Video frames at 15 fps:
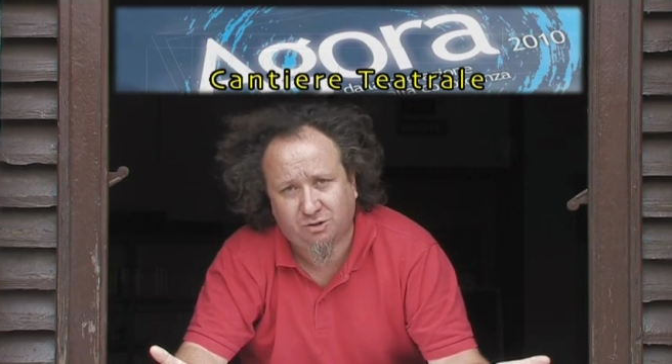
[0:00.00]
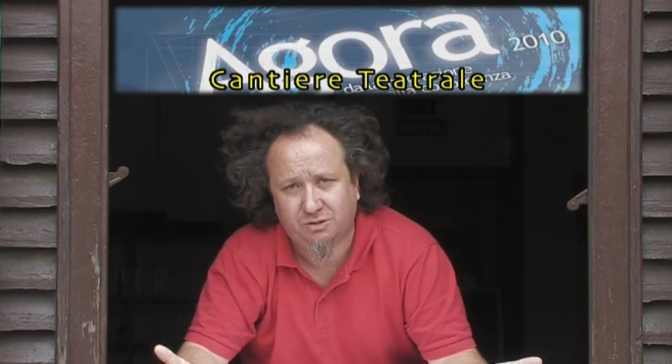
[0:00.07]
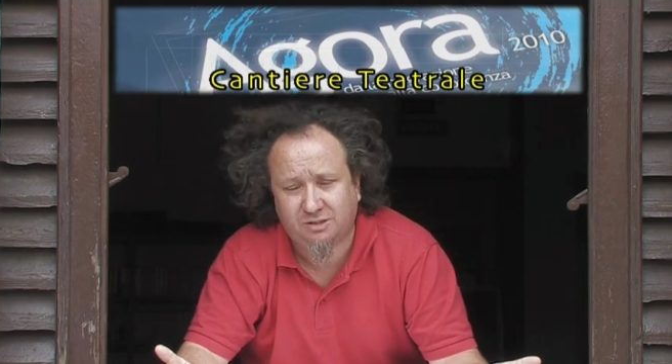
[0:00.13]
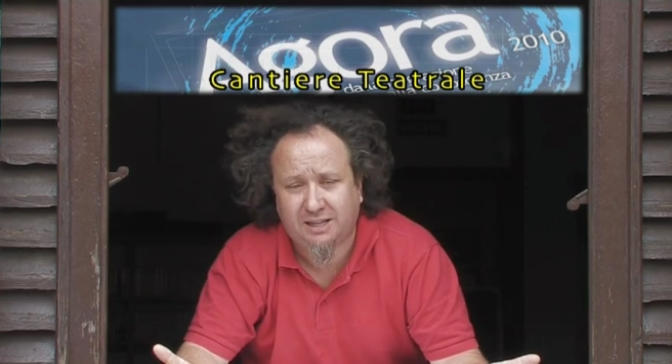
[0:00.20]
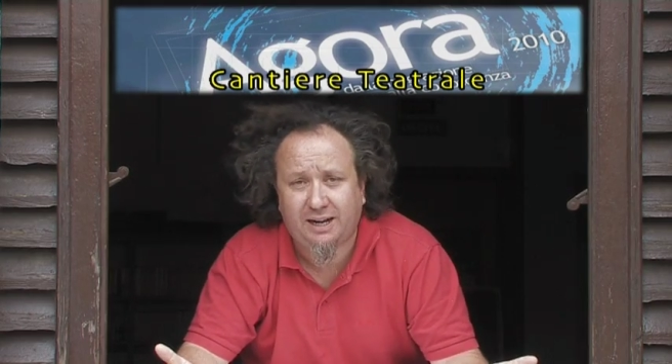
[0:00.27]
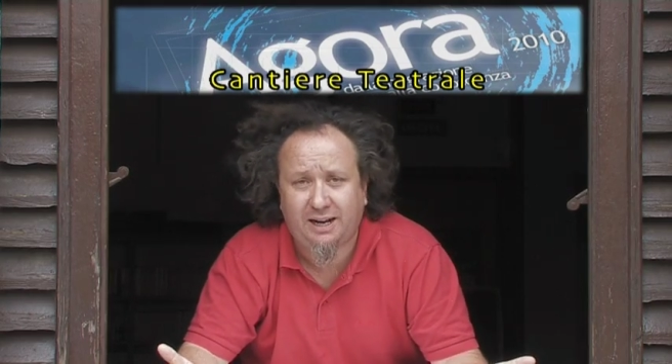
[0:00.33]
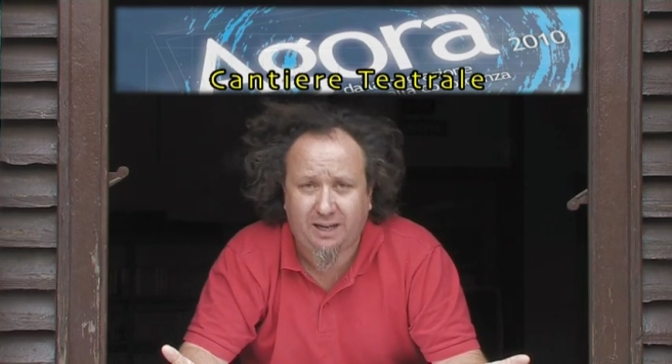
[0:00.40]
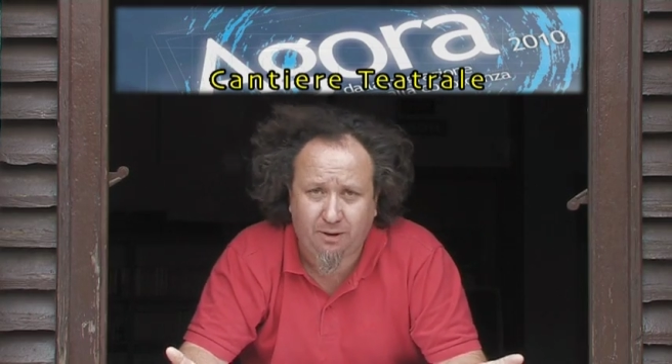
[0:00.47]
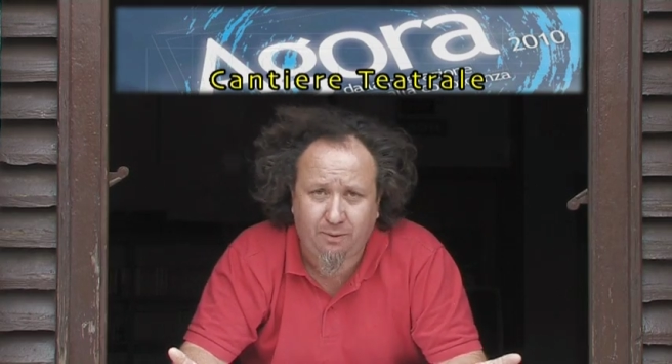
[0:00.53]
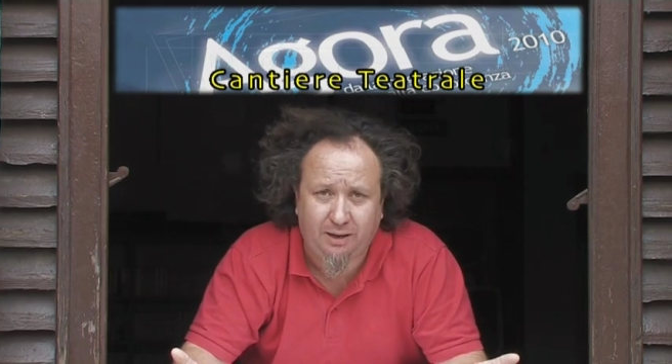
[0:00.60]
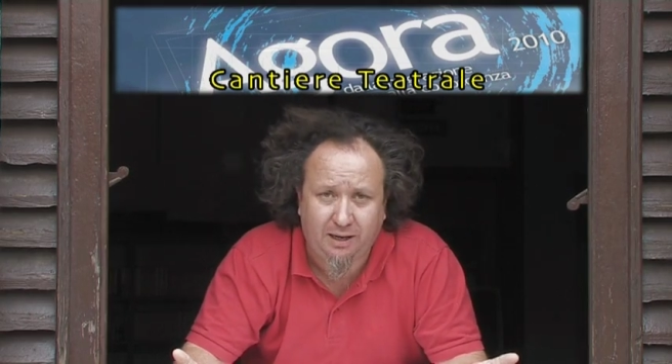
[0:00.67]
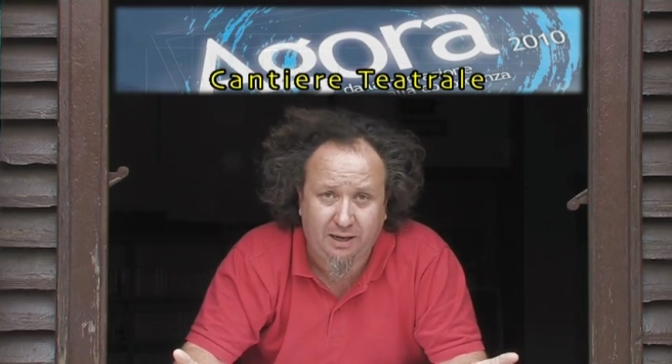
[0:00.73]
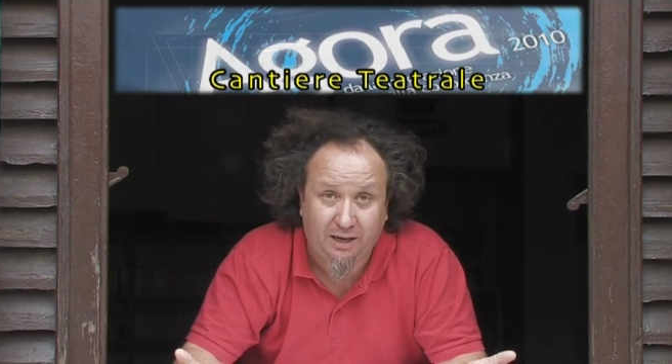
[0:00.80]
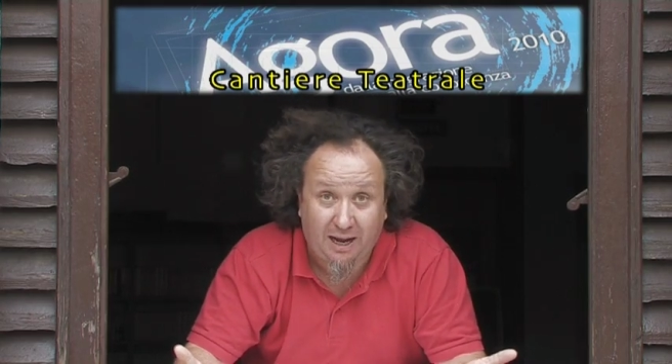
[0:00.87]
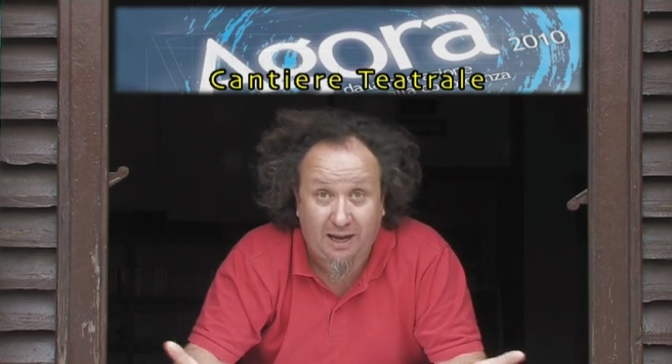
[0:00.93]
sono sani anche
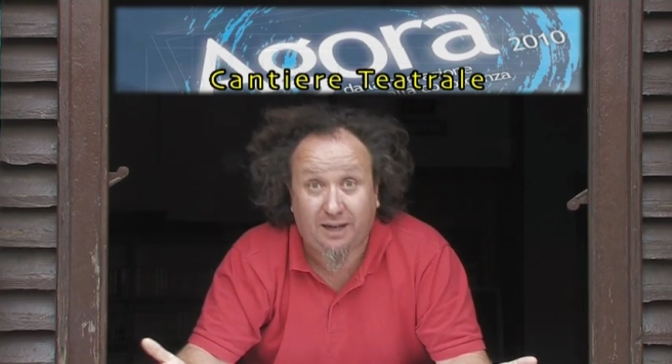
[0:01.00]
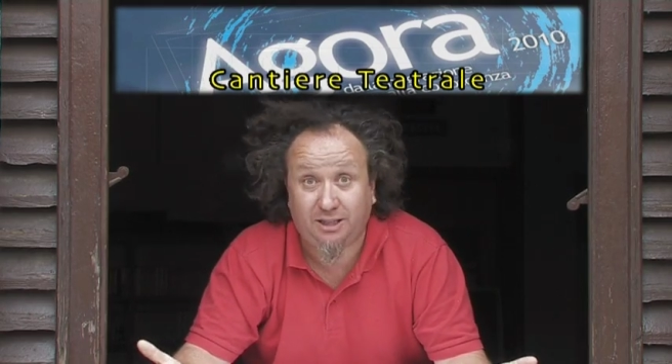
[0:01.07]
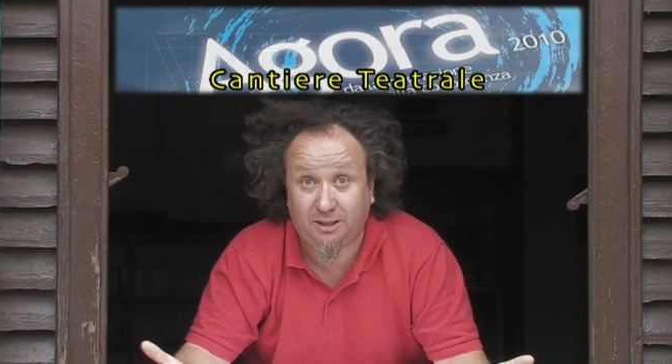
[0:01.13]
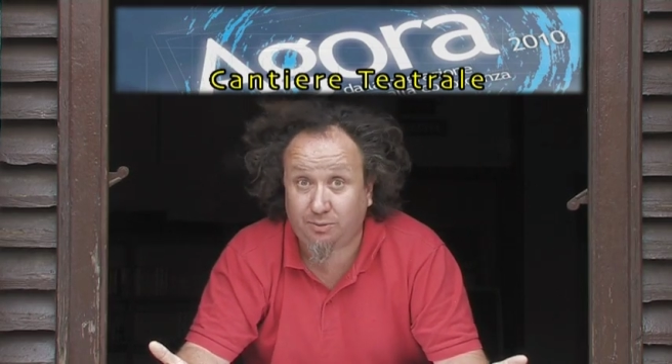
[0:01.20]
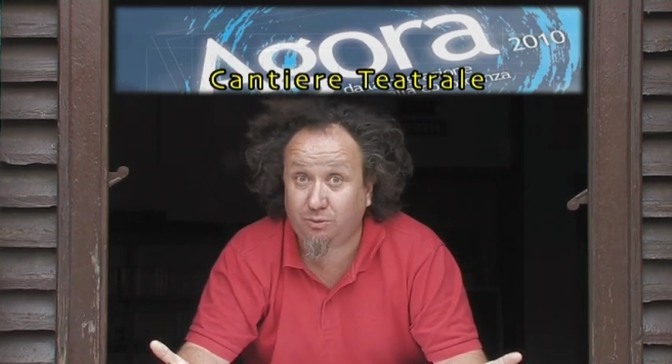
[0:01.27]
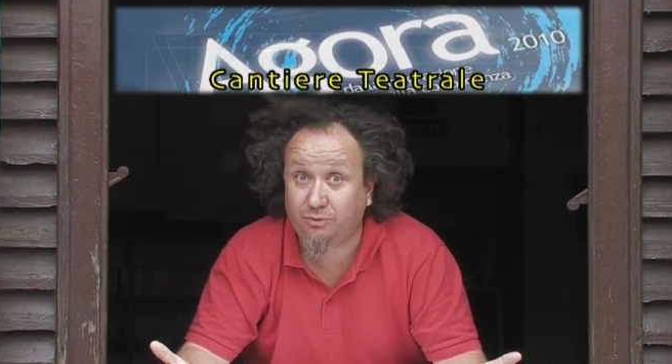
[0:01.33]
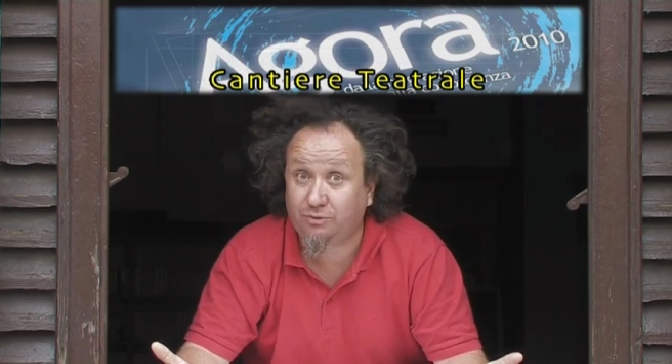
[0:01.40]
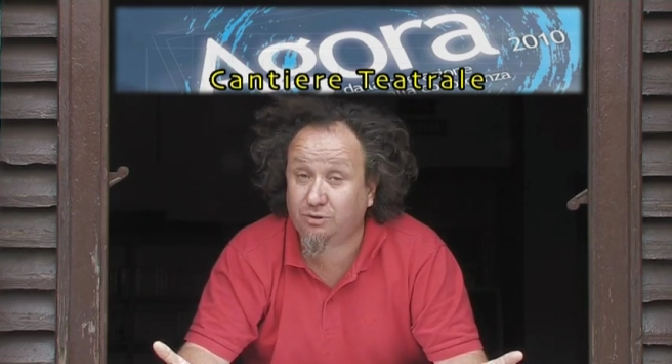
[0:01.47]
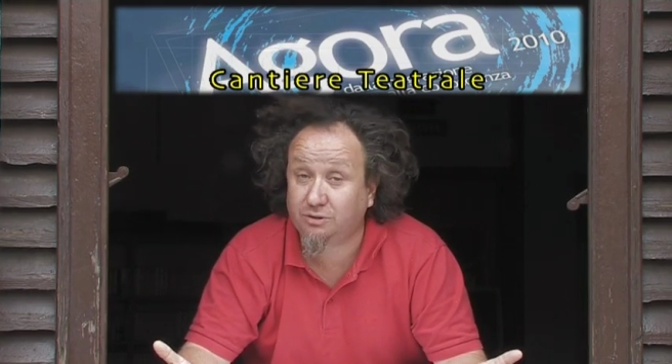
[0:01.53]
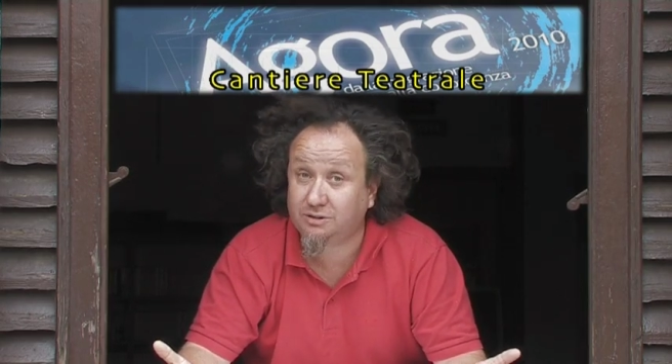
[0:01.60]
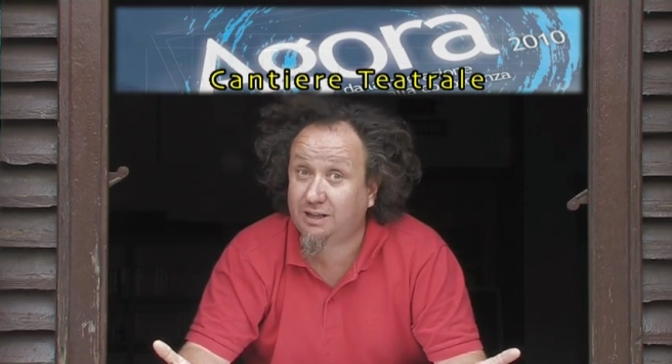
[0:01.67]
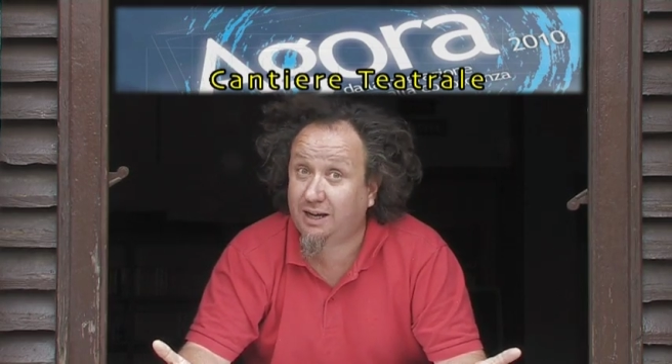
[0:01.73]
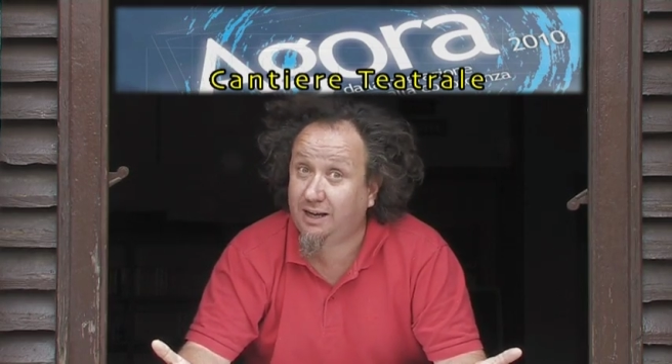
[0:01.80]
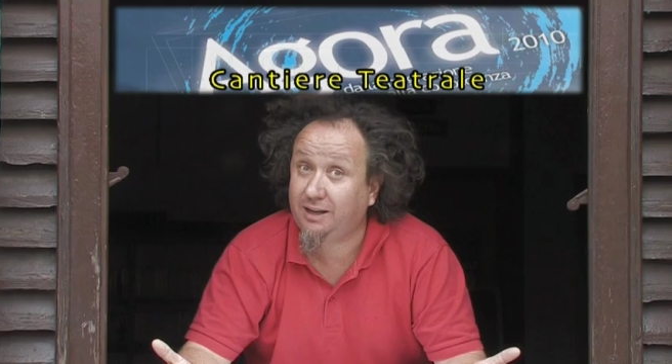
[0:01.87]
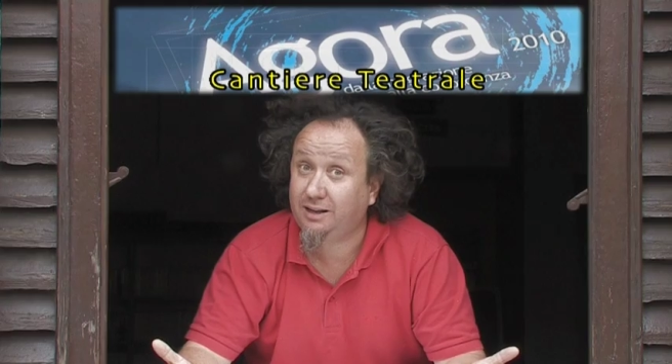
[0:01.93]
quelli, anche di più
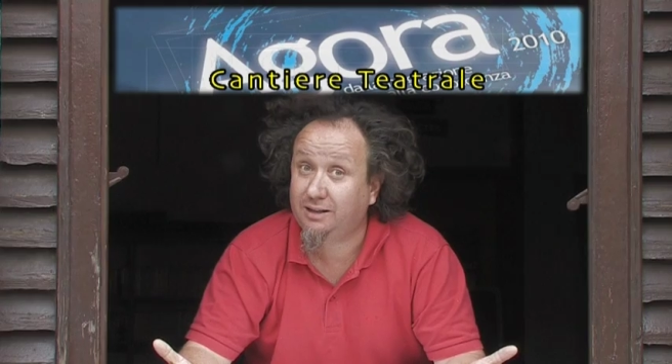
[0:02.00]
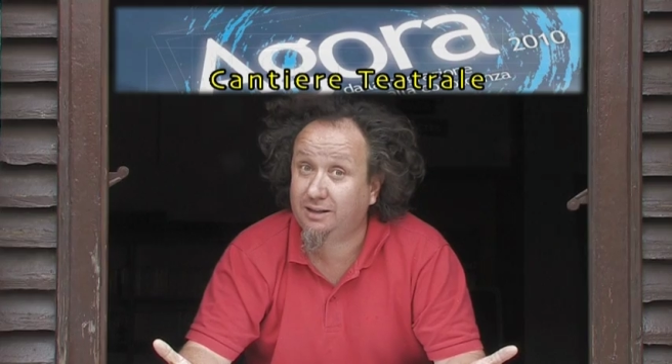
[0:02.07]
forse. Eh,